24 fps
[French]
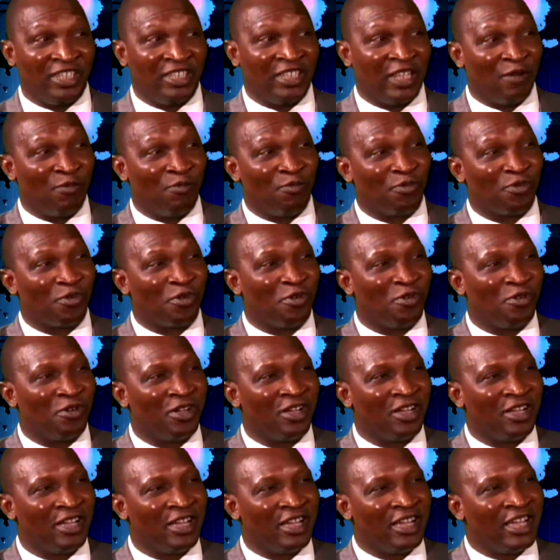des pros.
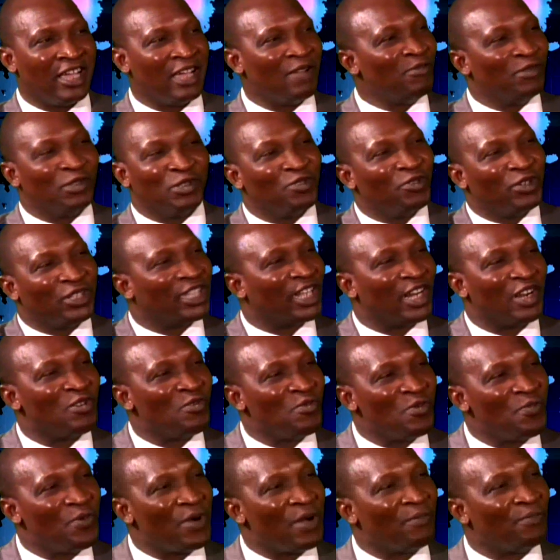Et M. Ouattara ne
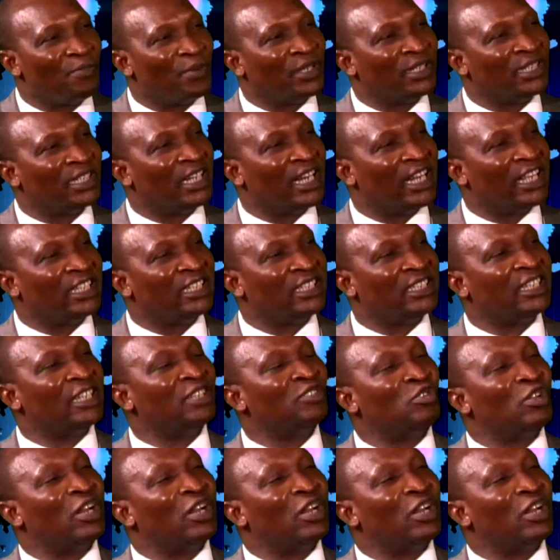peut pas empêcher les gens de